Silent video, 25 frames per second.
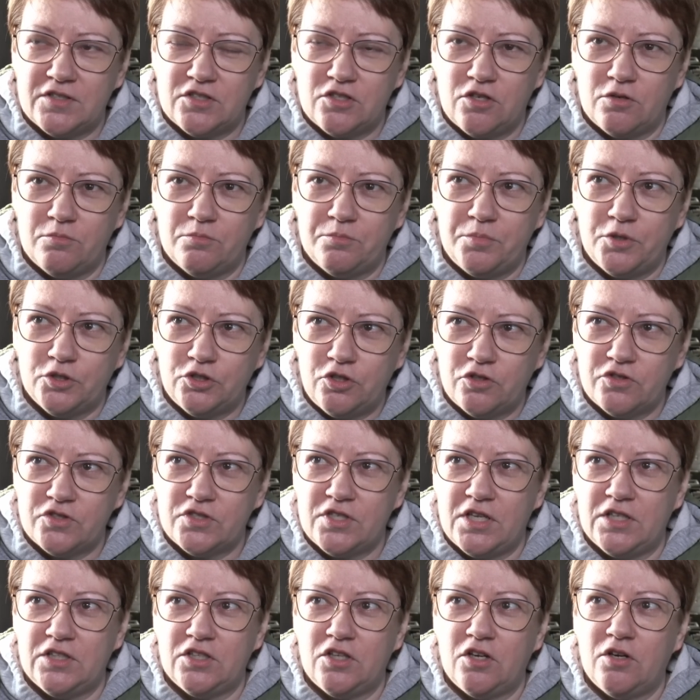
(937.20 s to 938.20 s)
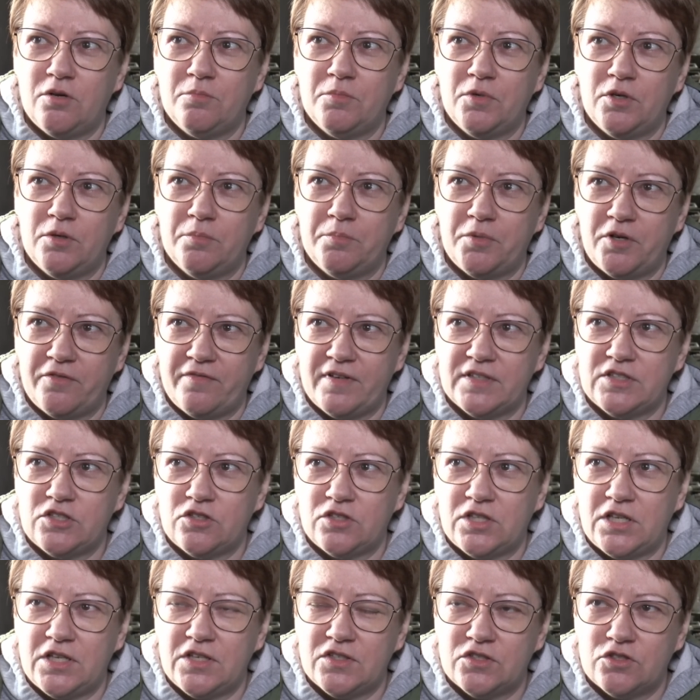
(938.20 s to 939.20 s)
są pod oceną,
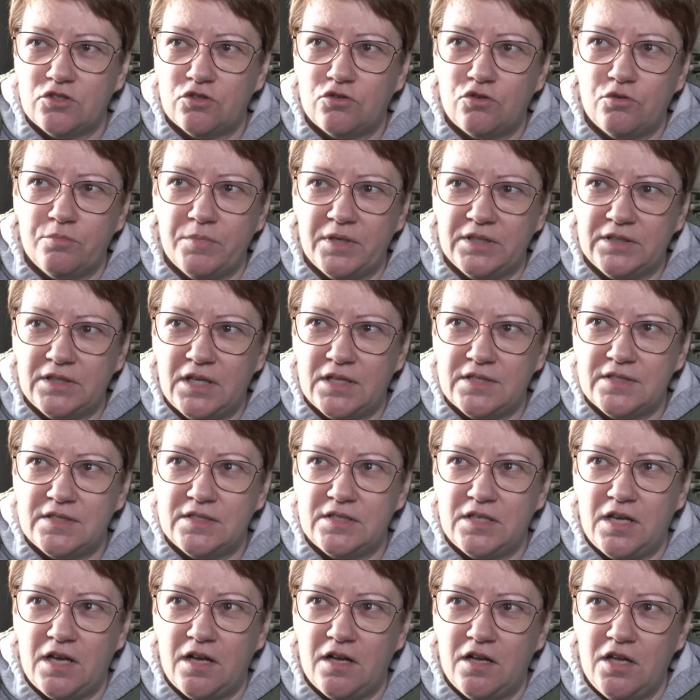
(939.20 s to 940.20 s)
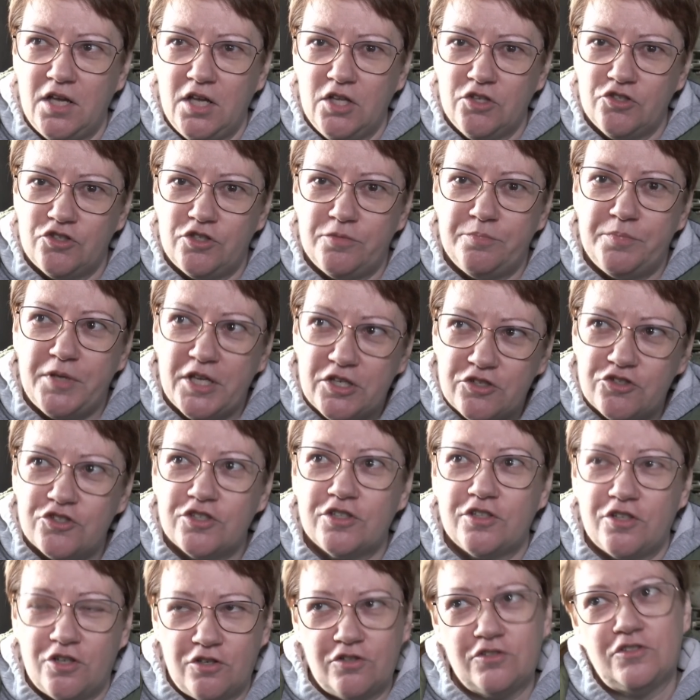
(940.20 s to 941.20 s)
prowadzona jest dokumentacja, czyli
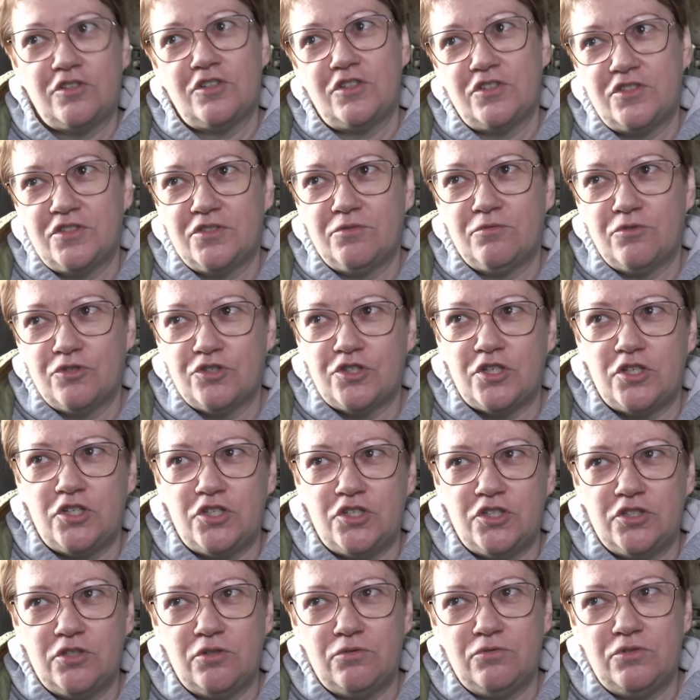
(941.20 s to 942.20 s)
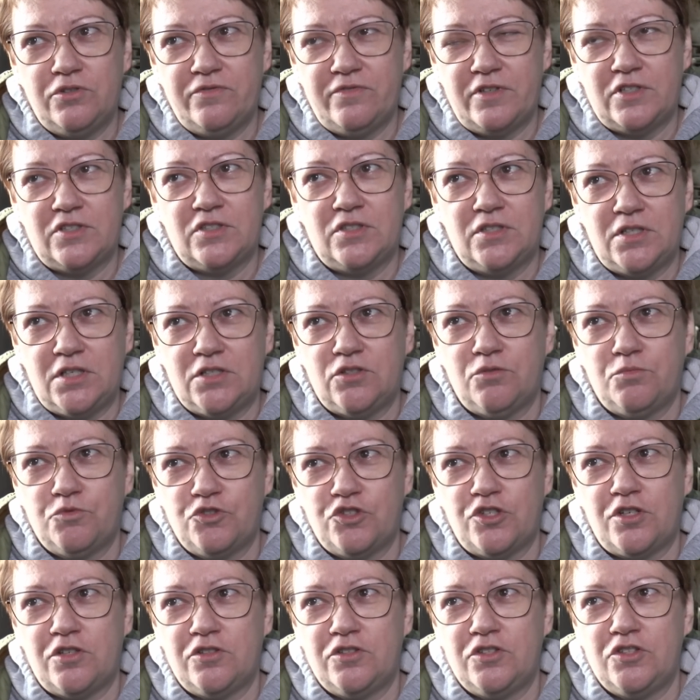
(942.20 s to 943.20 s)
pierwszy krok to jest zgłoszenie się do Uniwersytetu
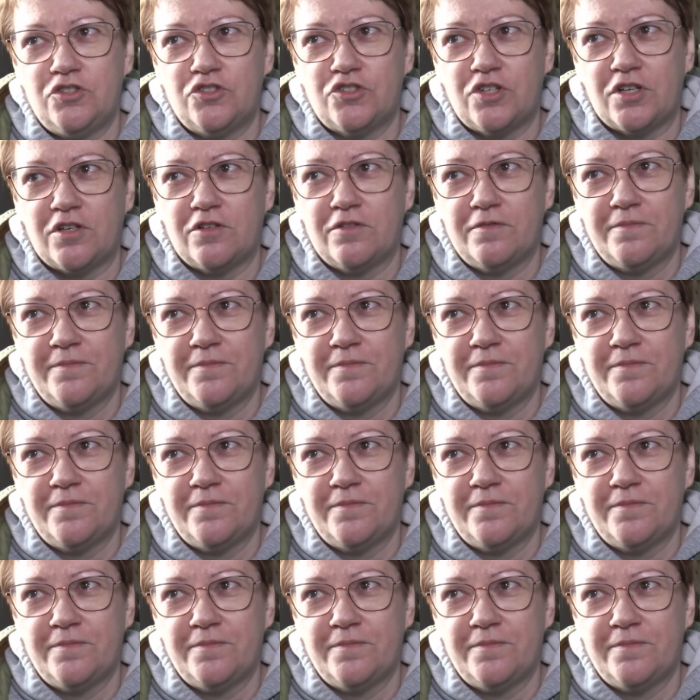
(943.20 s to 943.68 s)
Przyrodniczego.